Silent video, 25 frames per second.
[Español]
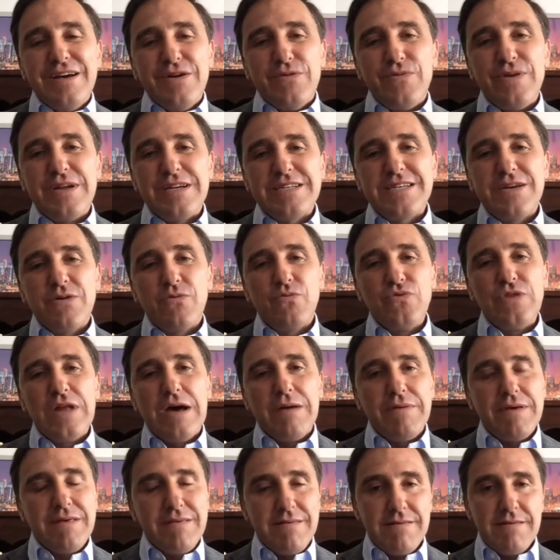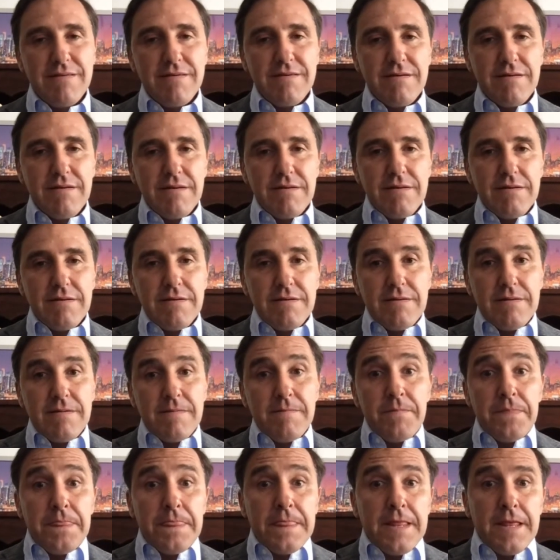una segunda vez.
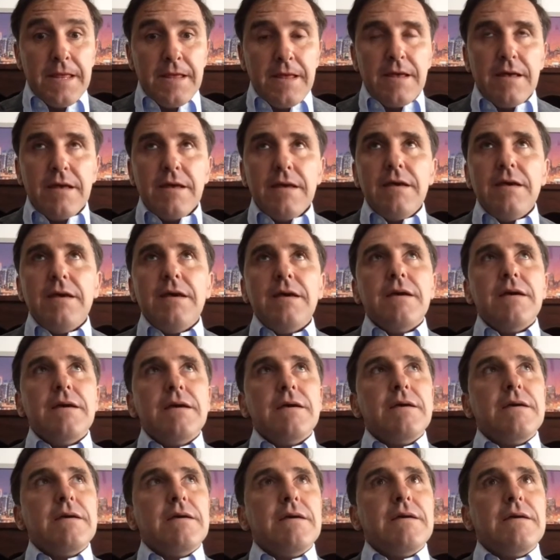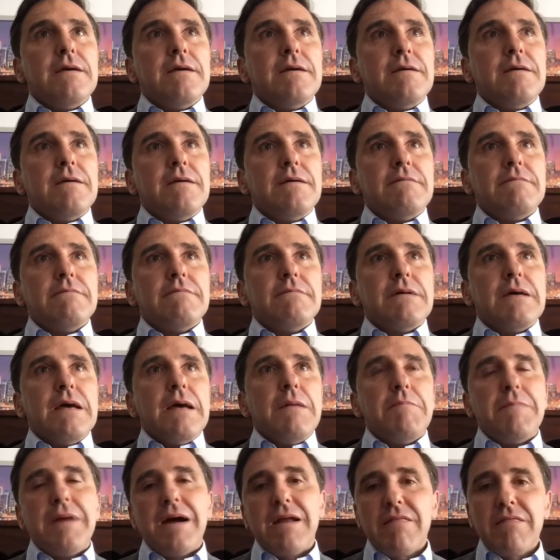Y
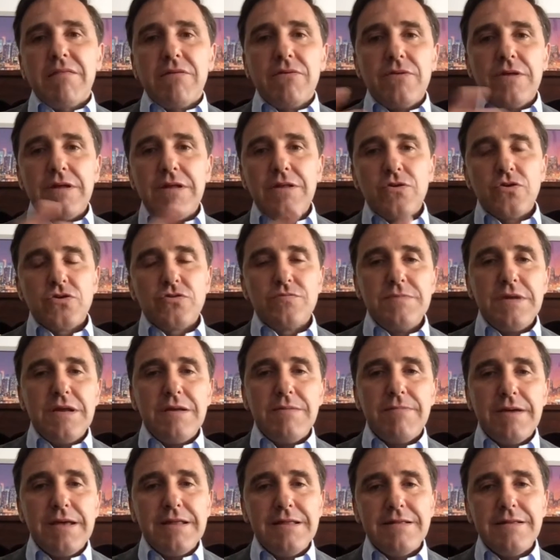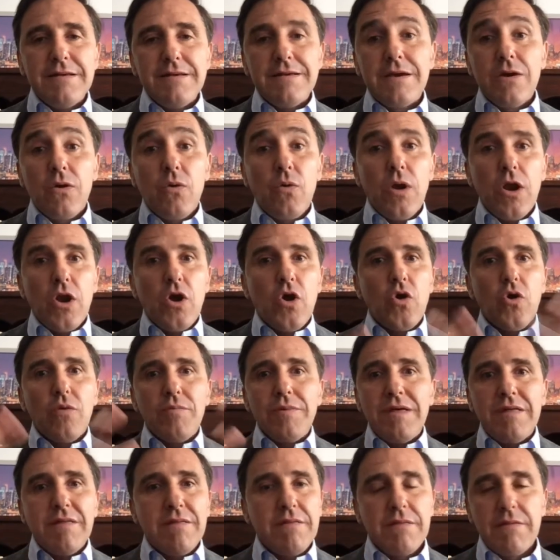en marzo del 2020 llegó el
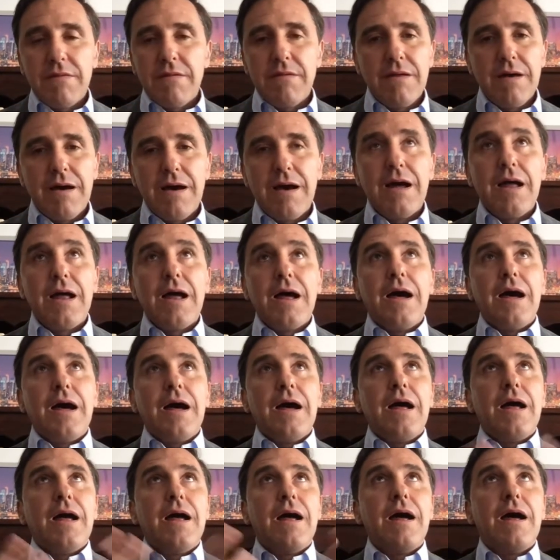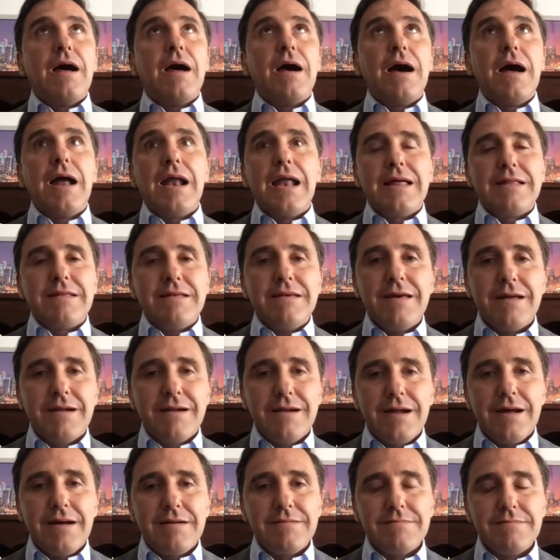COVID a, a la
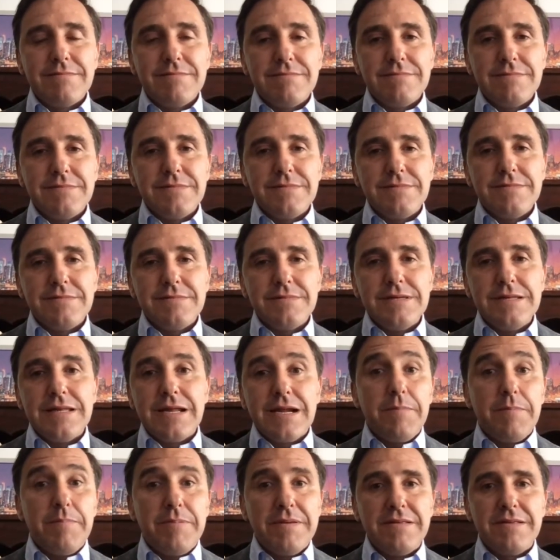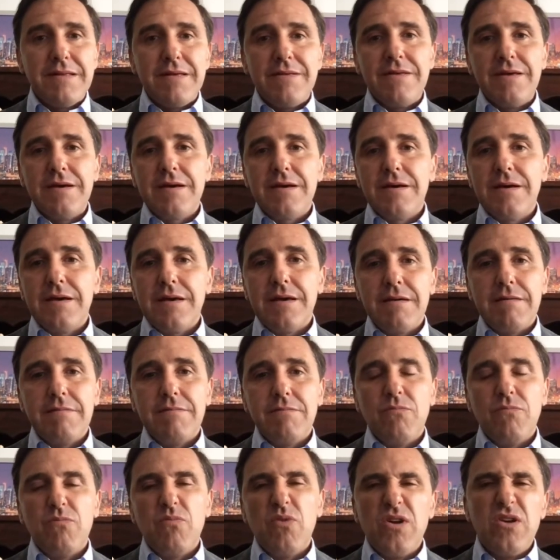Tierra y de repente dije,
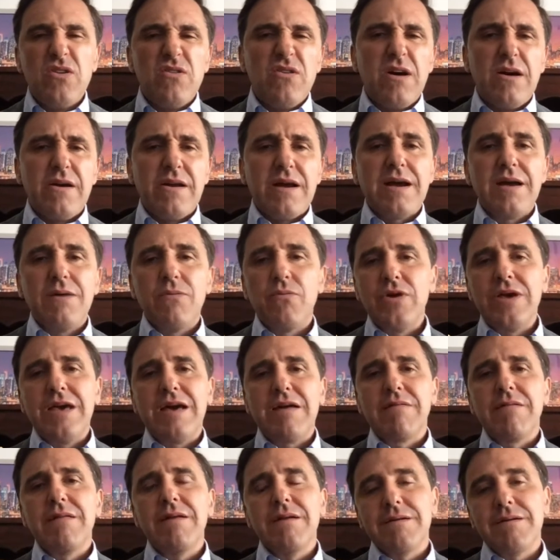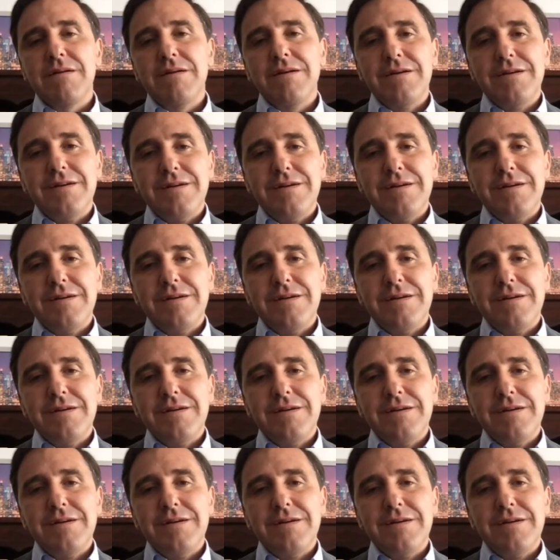bueno, ¿ahora qué voy a hacer?